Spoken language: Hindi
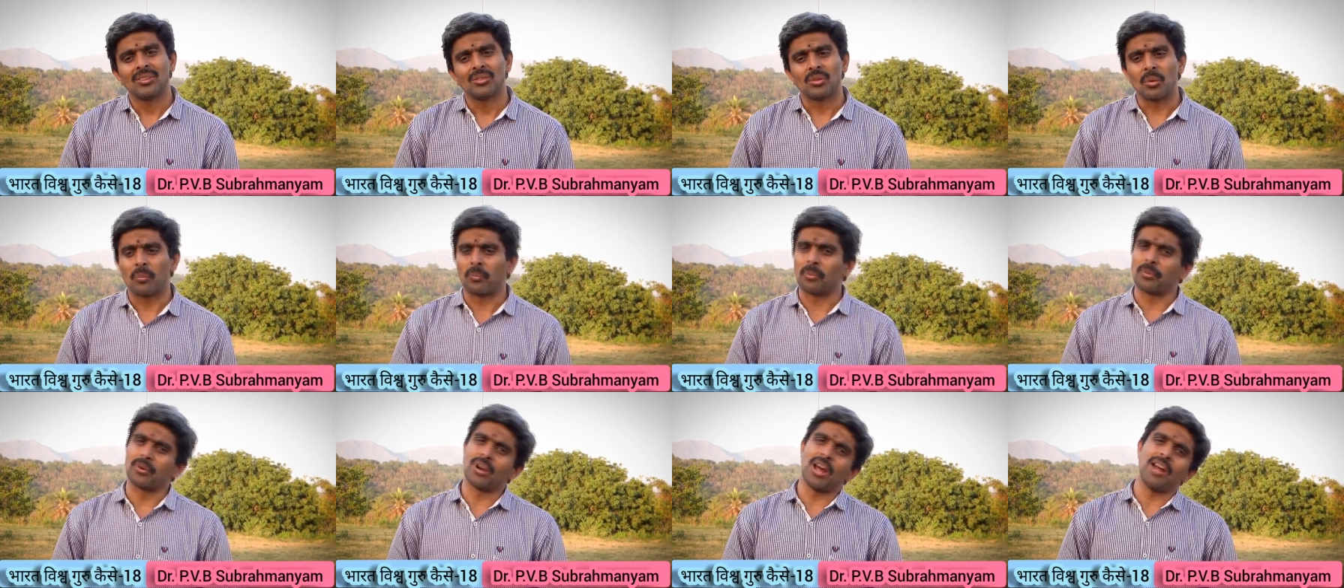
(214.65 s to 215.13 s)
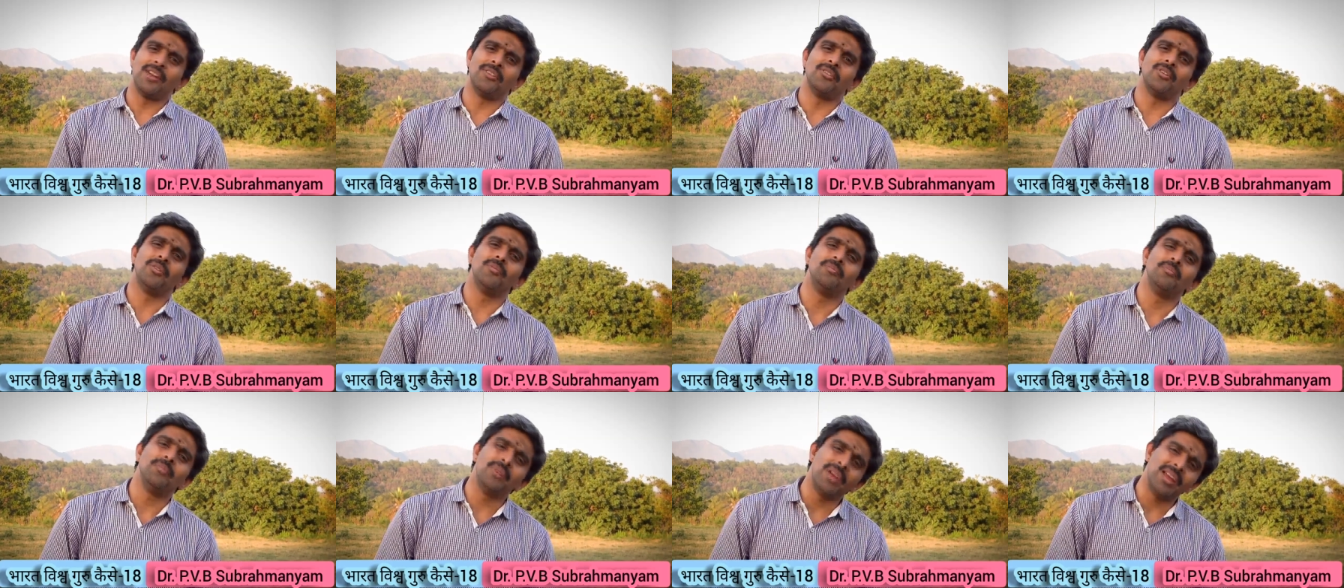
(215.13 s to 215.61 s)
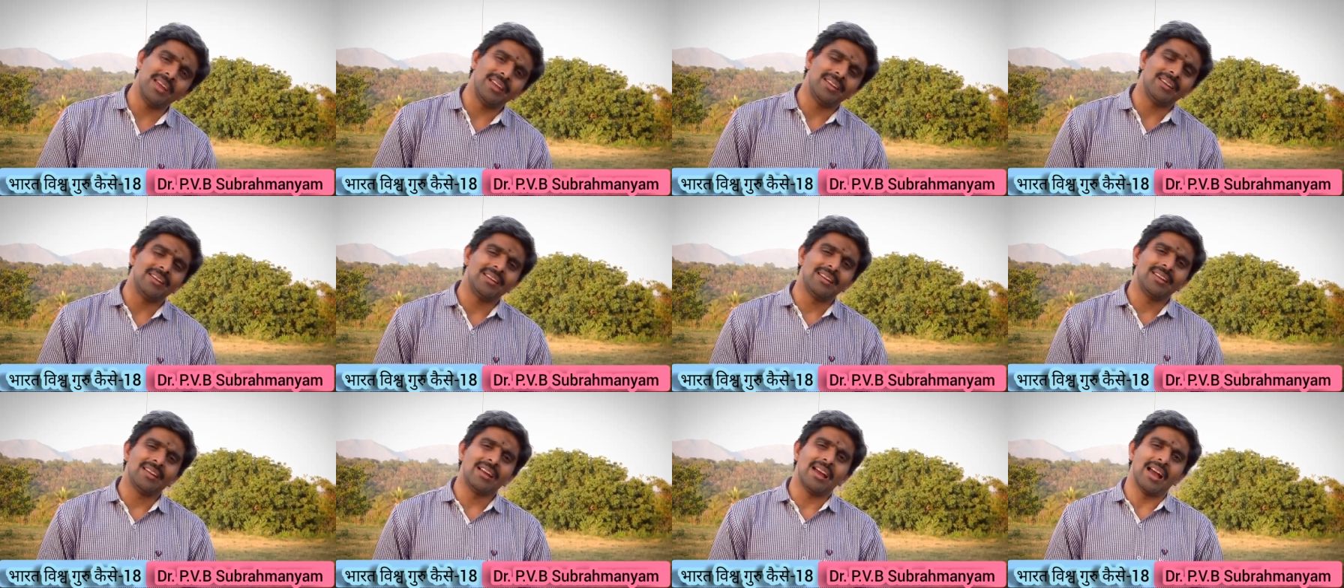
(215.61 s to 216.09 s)
तो पुराणों में
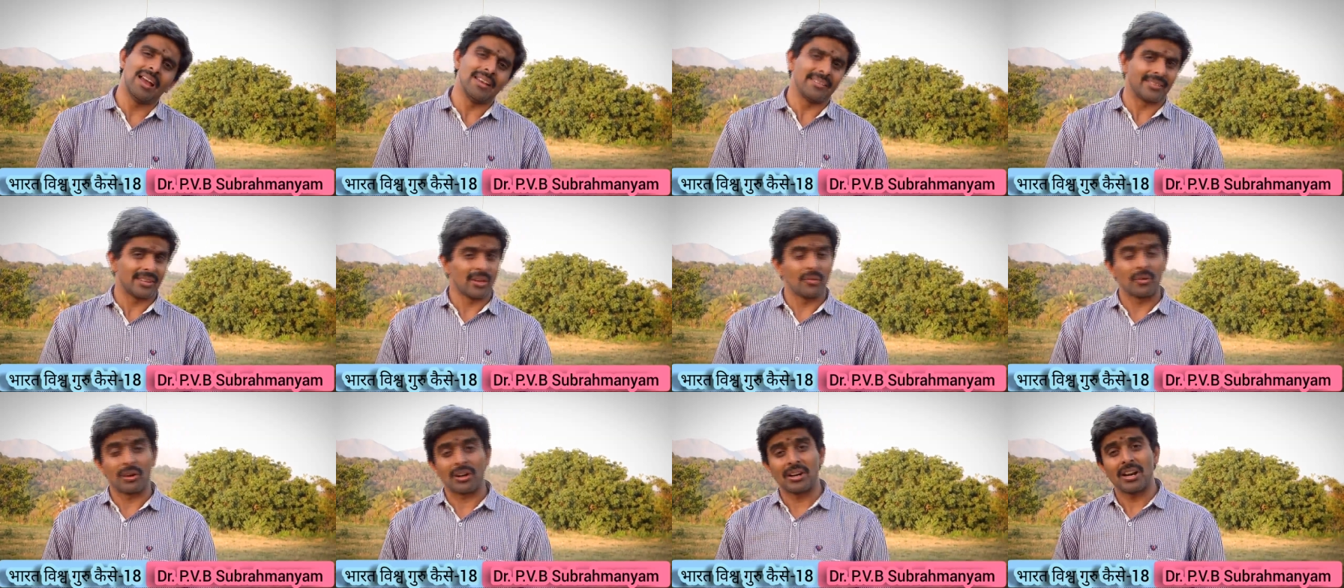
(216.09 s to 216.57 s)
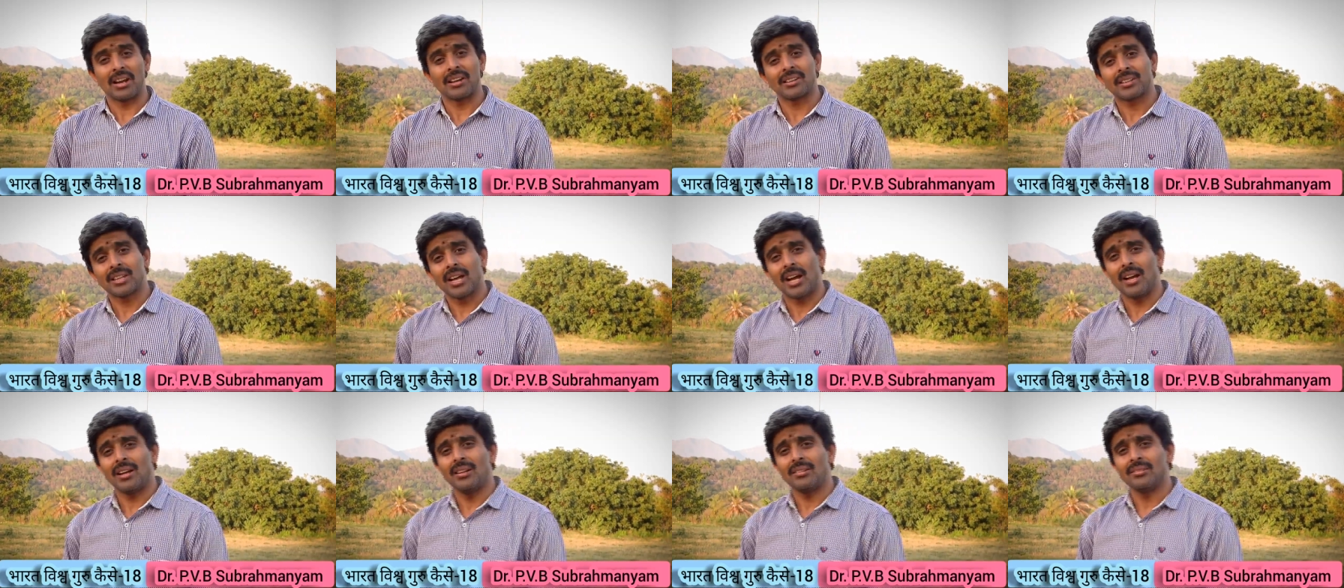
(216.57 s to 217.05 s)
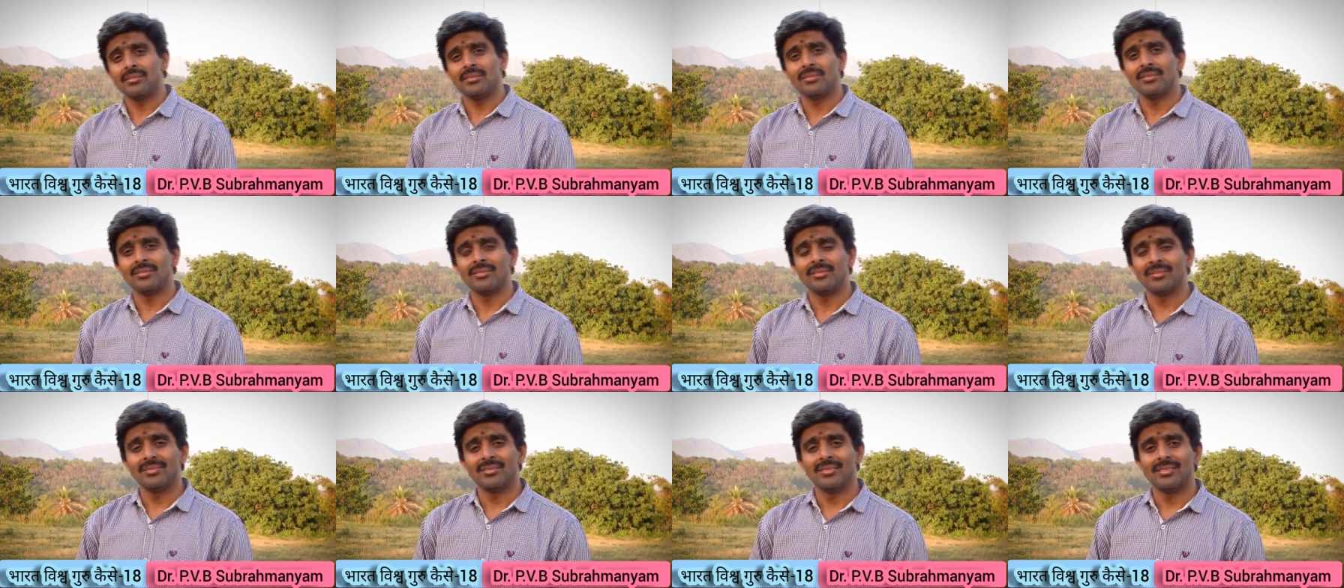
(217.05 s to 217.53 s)
ऐसे वर्णन था
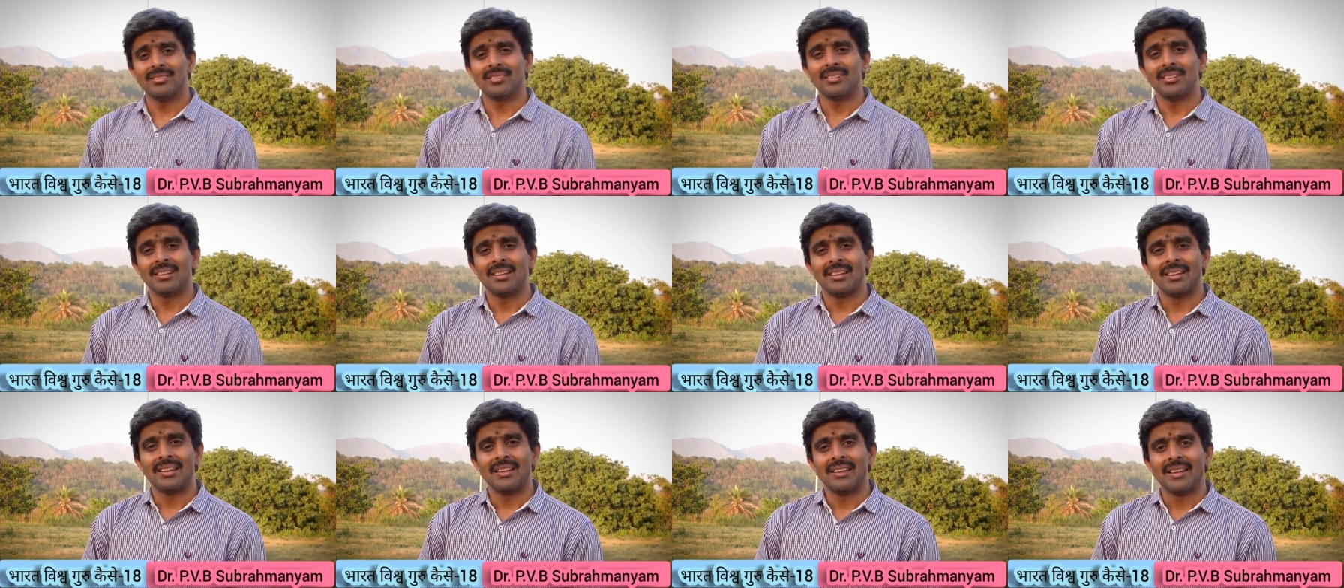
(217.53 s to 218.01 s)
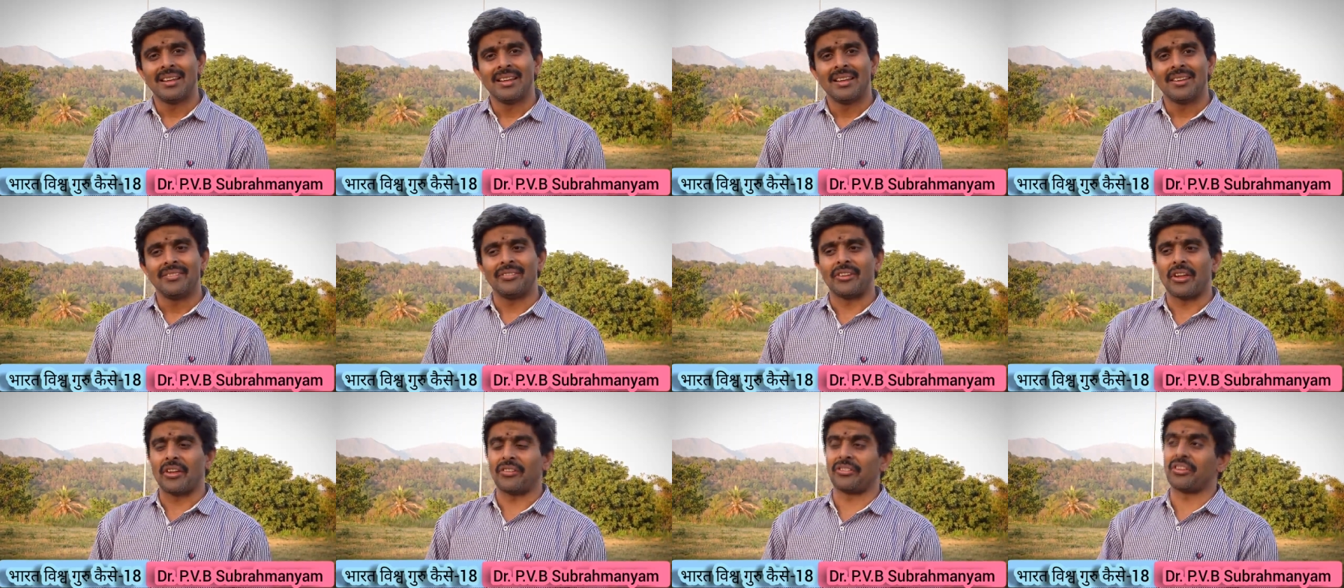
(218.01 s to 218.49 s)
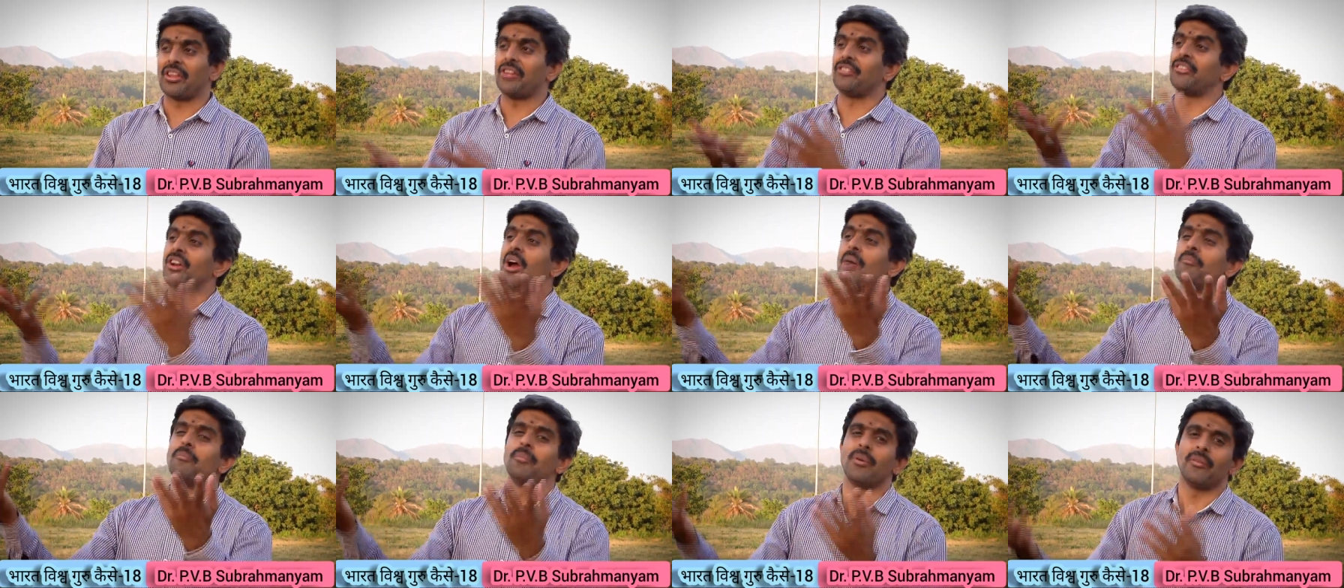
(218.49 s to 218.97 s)
जैसे
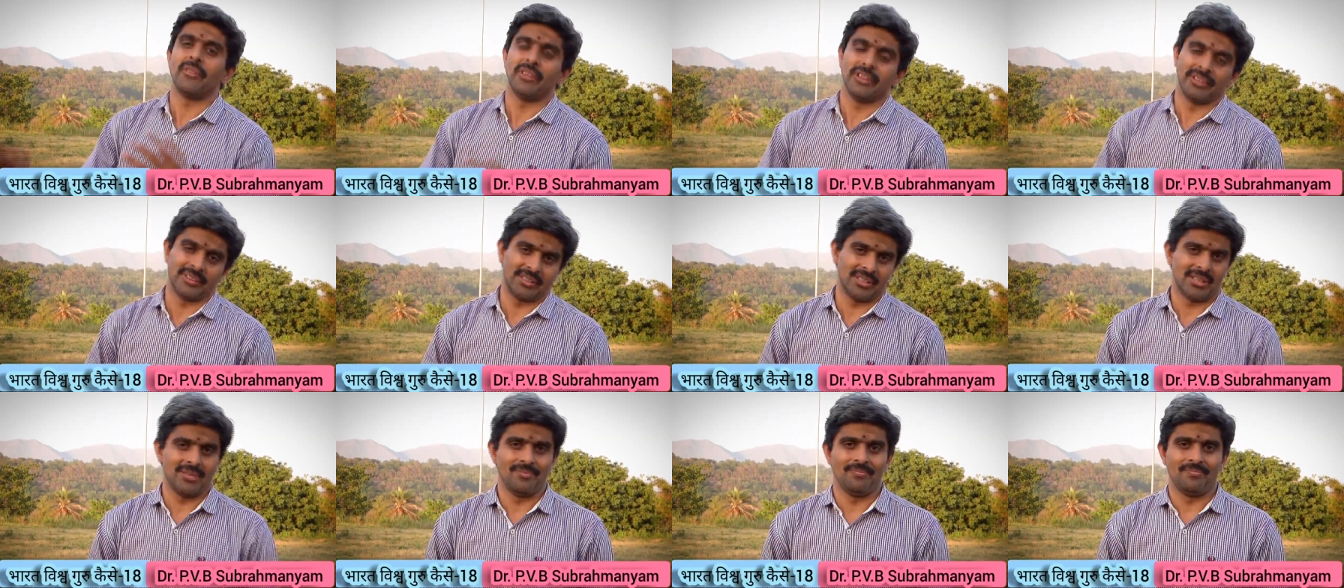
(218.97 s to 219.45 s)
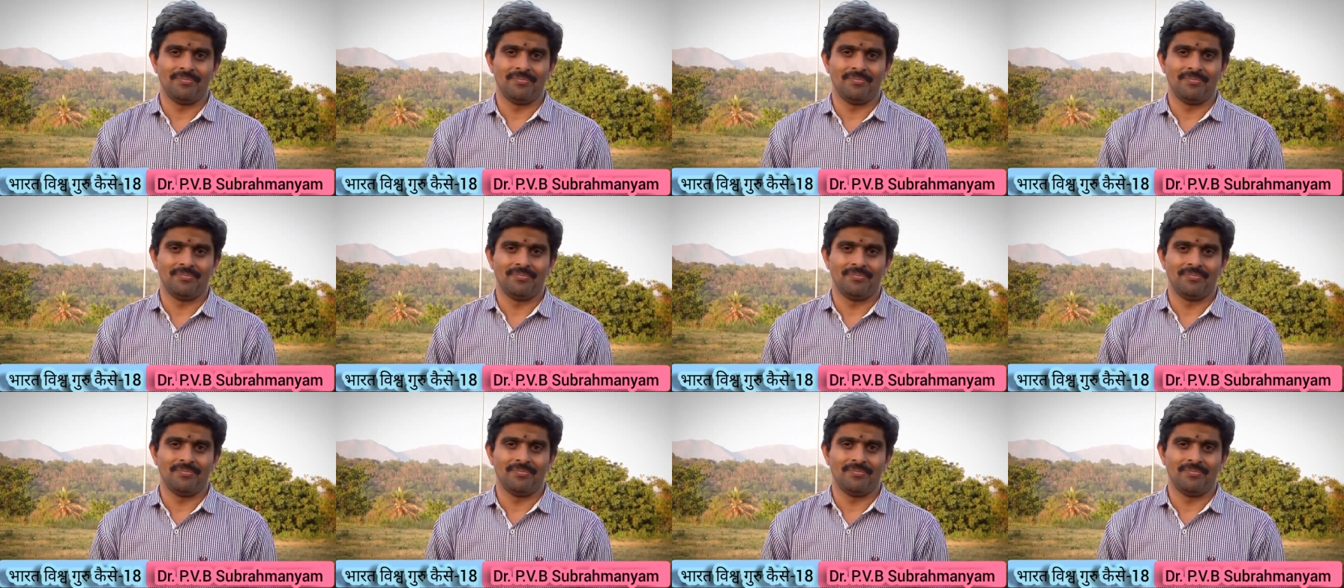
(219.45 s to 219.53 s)
जाम्बवंत